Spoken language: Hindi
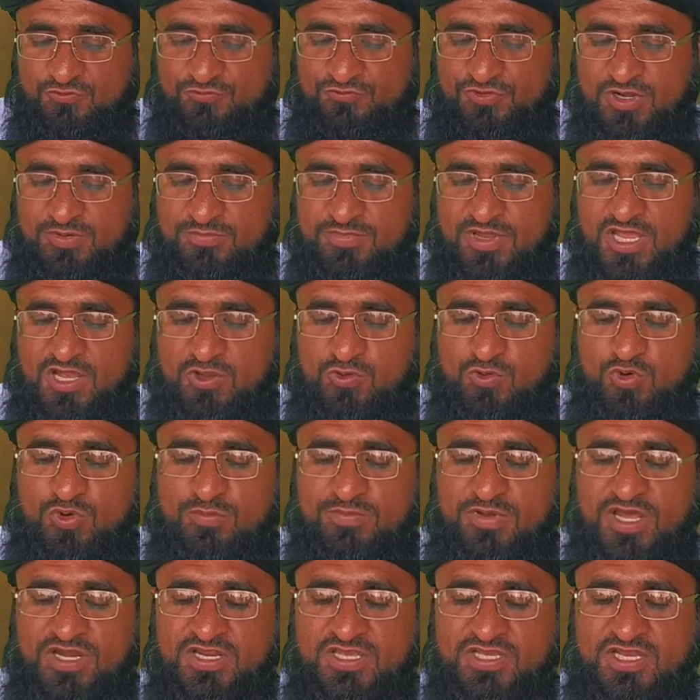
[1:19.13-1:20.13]
फरमाया
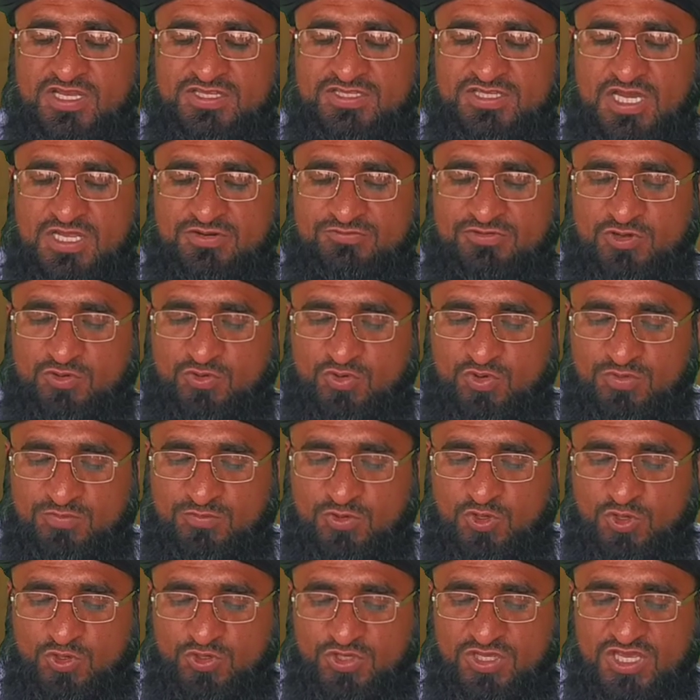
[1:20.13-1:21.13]
कुर्बानी का जानवर गुम
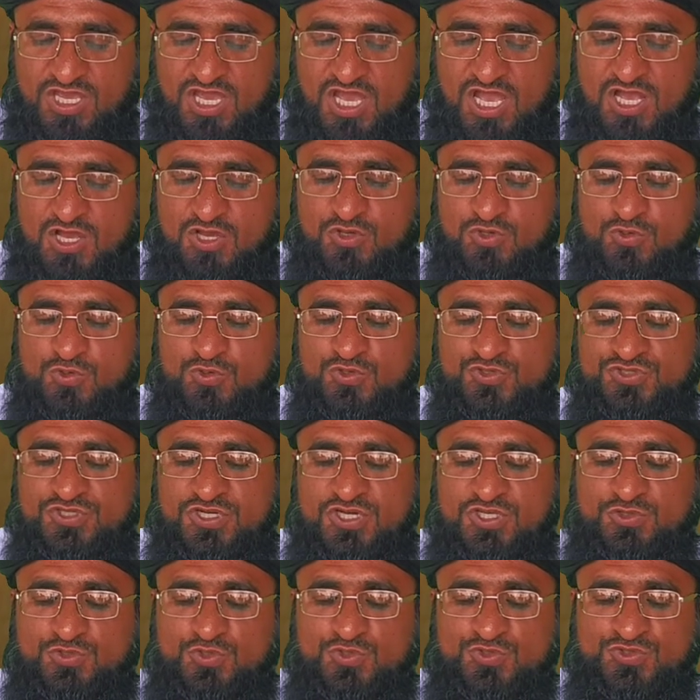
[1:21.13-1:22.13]
हो गया
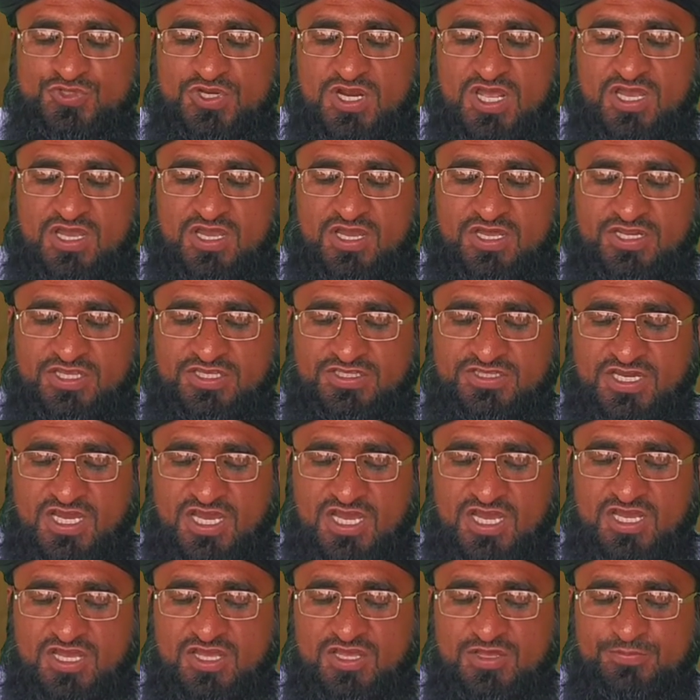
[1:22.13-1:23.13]
उसने दूसरा
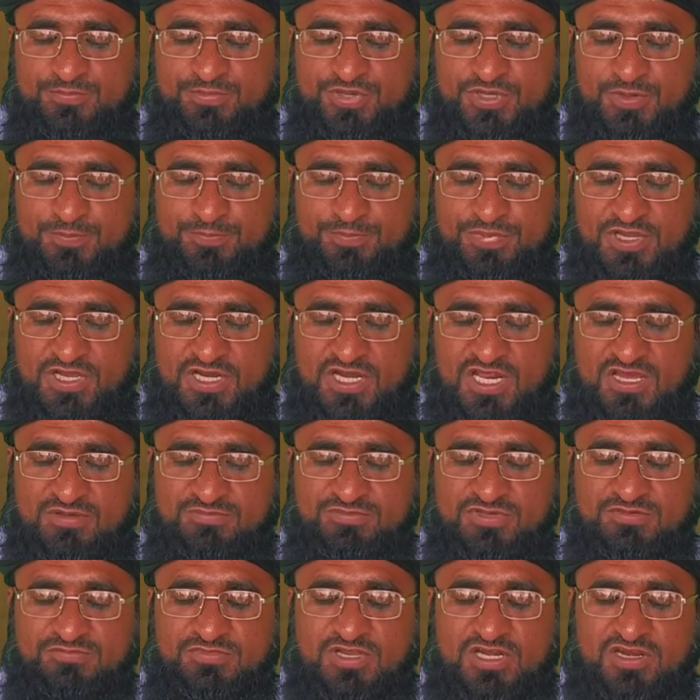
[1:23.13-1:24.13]
ख़रीदा फिर पहला
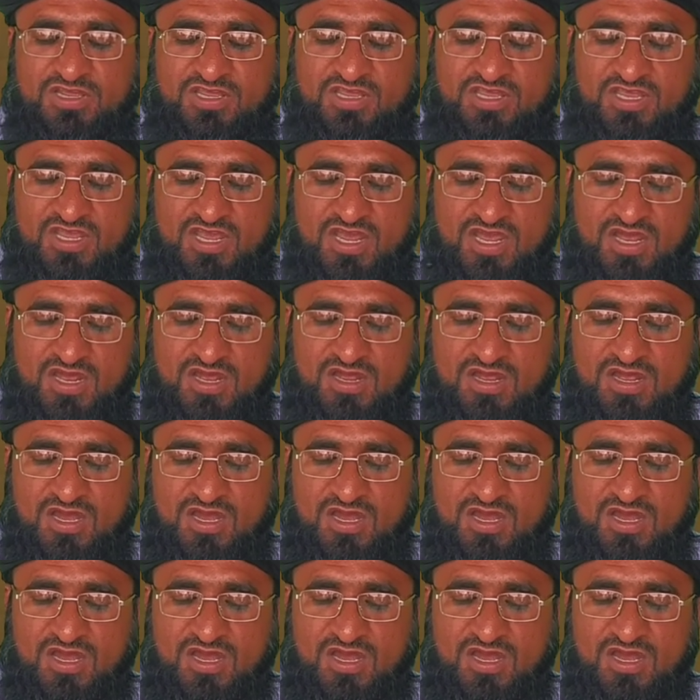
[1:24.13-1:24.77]
भी मिल गया